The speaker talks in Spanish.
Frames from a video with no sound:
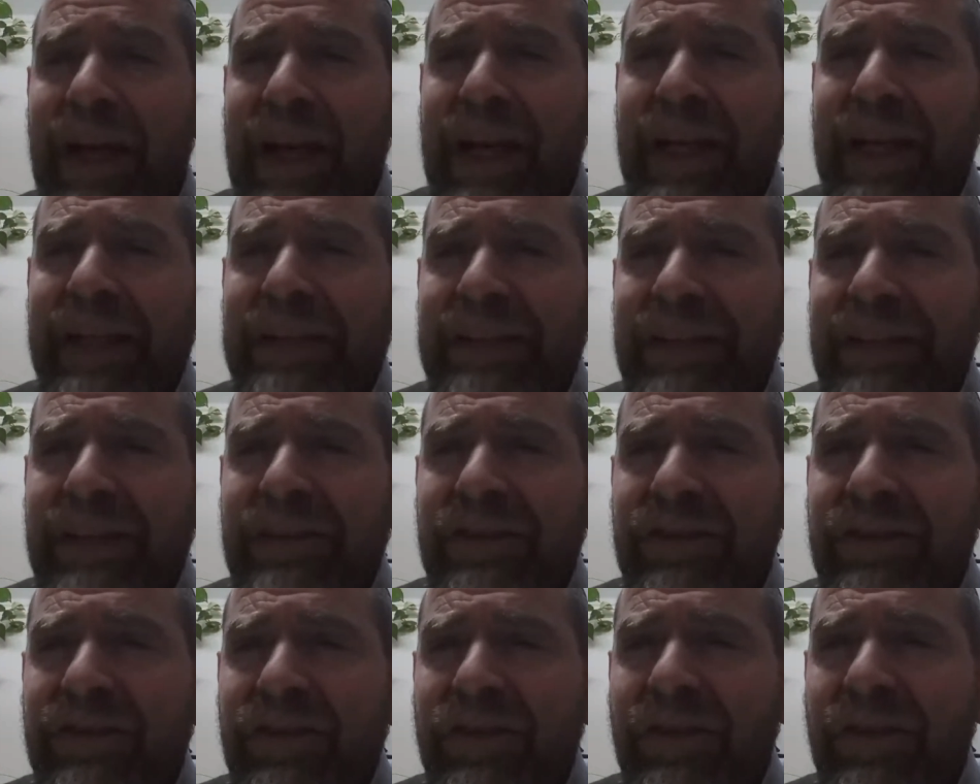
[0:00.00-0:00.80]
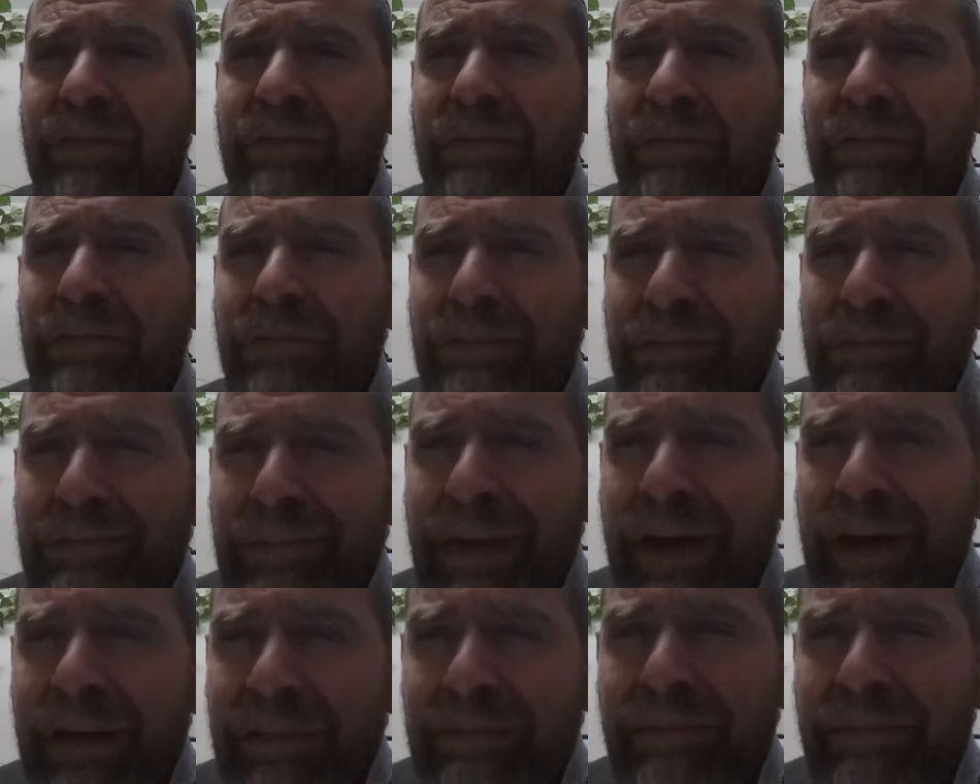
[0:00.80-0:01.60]
es la intención
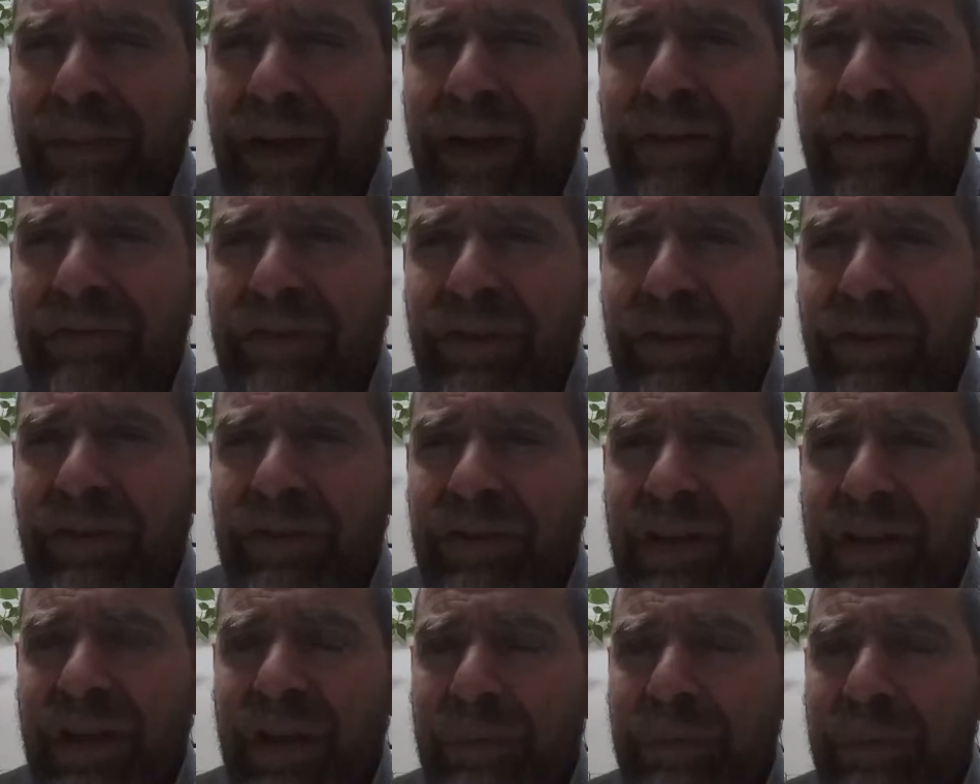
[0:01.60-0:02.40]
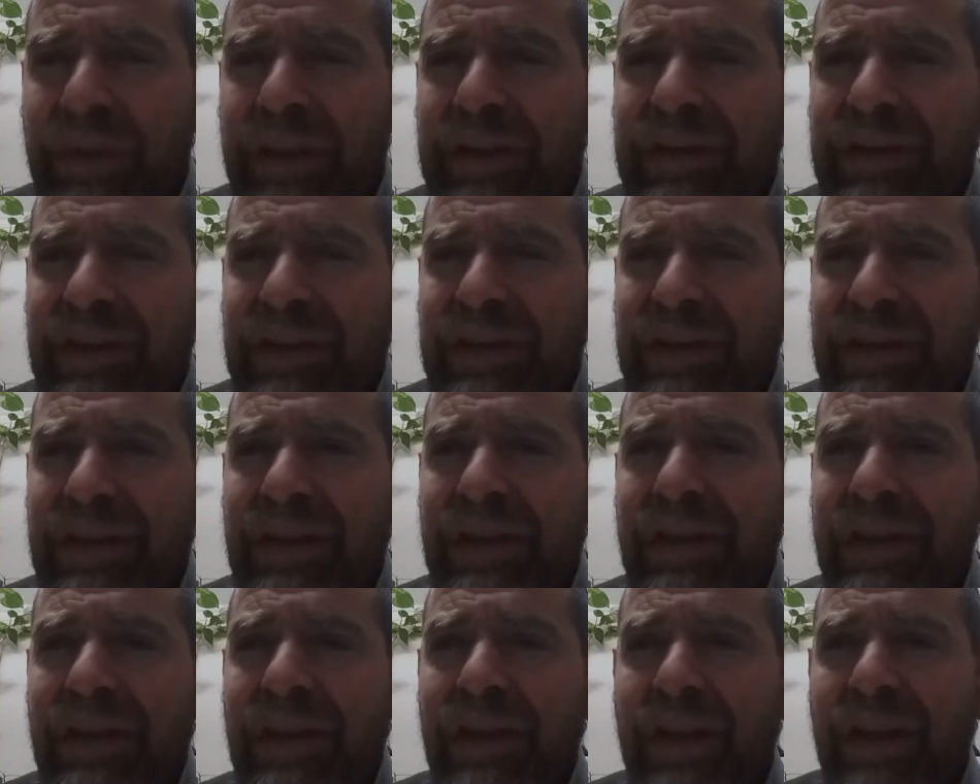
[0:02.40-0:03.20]
más maravillosa que puede
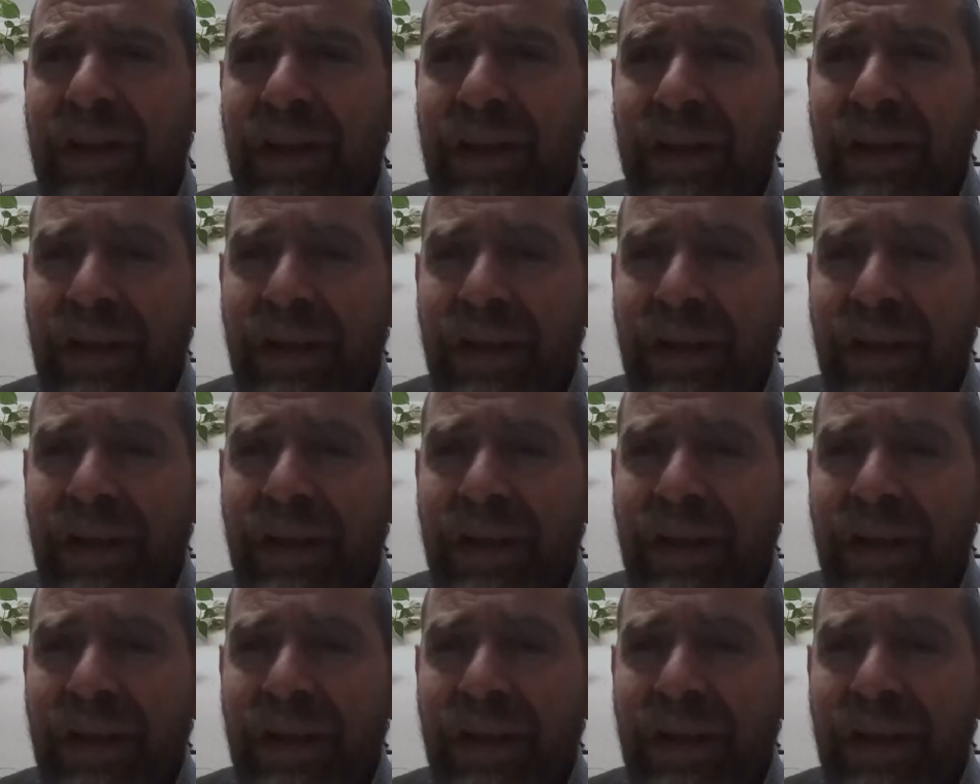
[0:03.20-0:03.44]
existir?